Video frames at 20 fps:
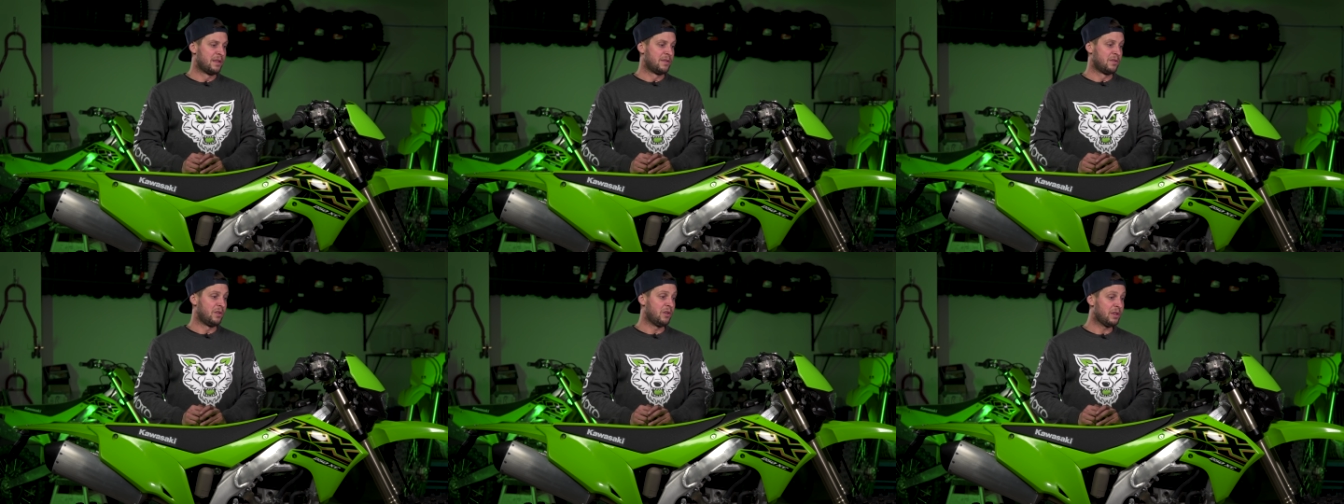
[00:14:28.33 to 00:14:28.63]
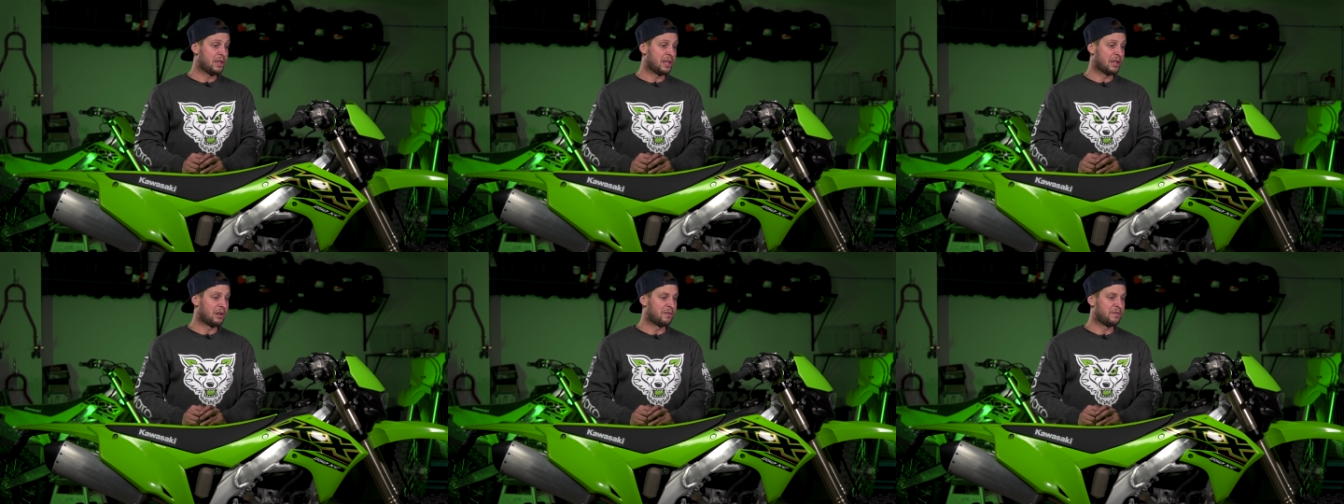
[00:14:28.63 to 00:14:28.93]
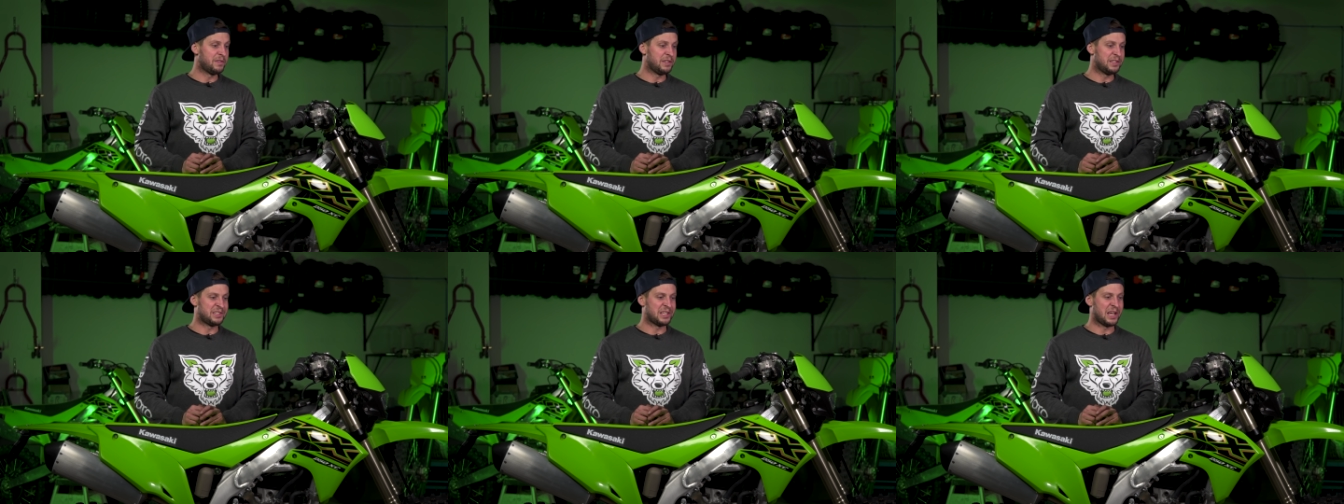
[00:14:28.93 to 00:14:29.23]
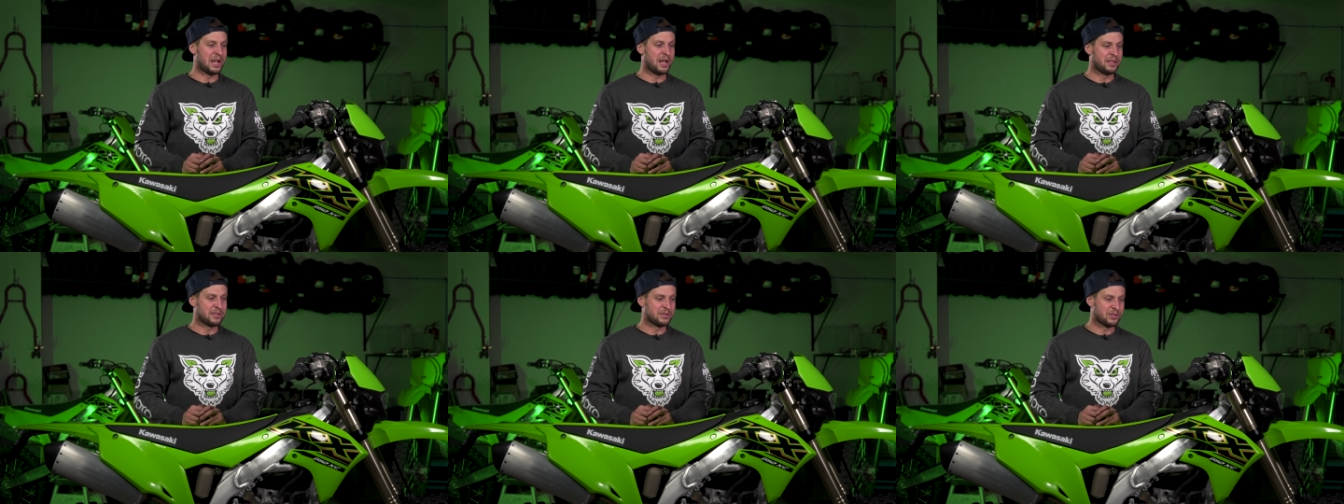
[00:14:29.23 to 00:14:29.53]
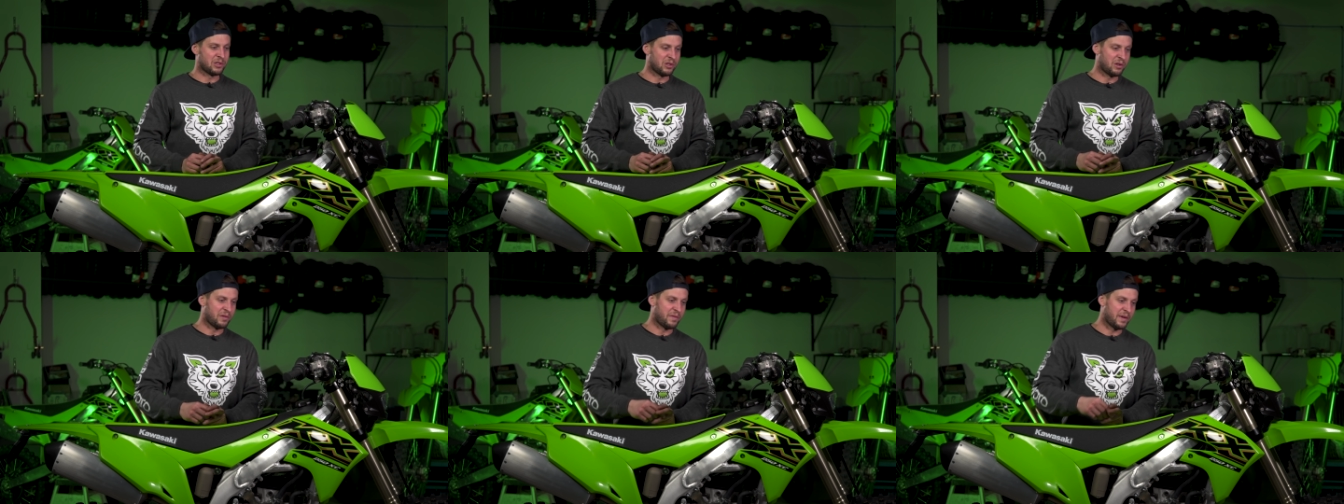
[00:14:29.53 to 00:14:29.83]
No i kierownica,
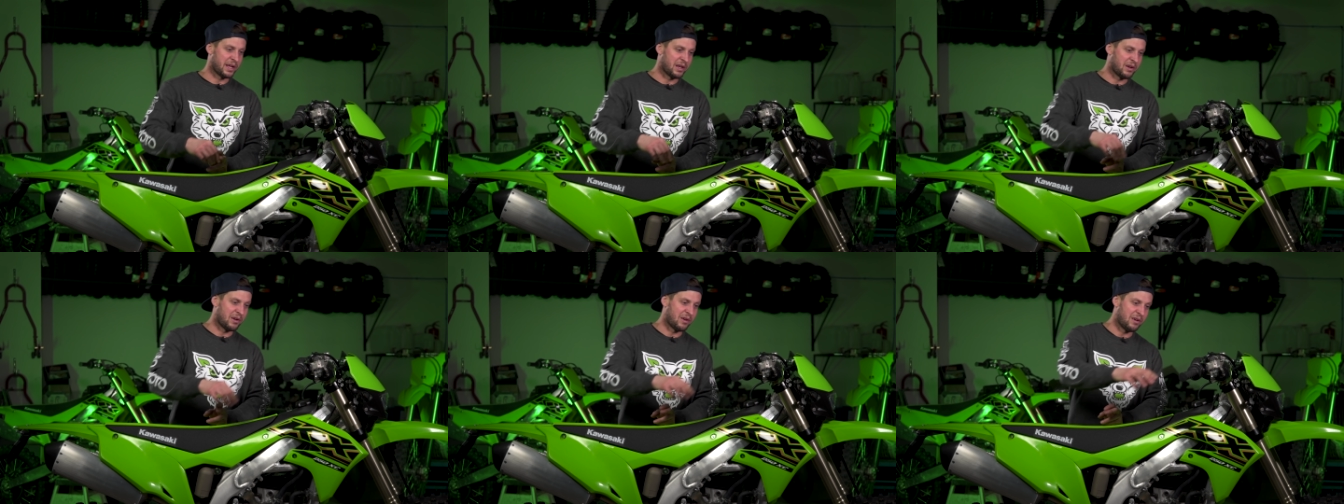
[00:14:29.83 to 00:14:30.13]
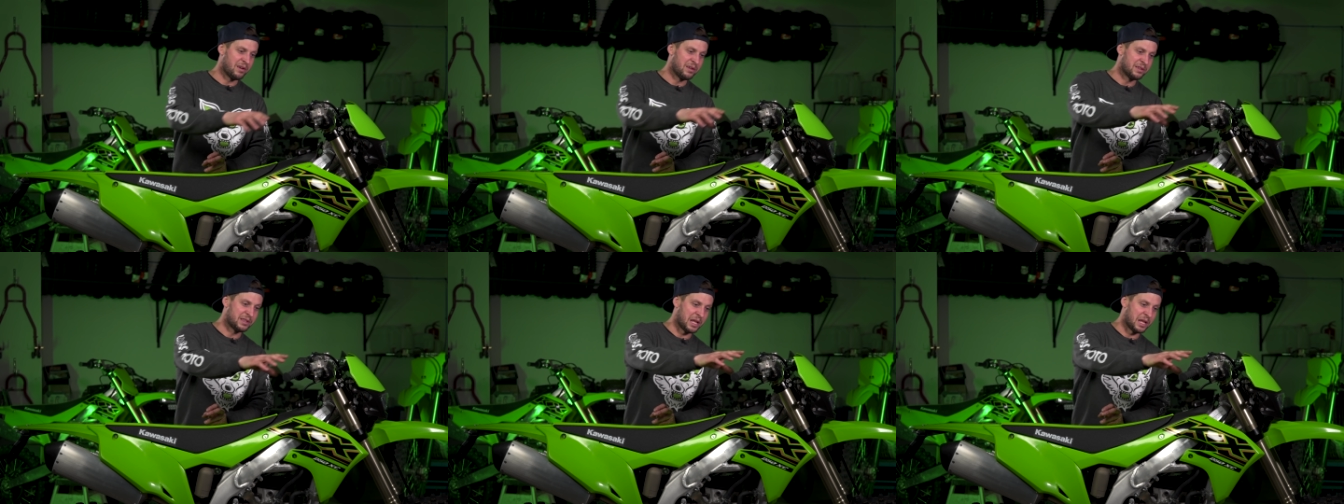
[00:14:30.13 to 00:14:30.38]
co nowego,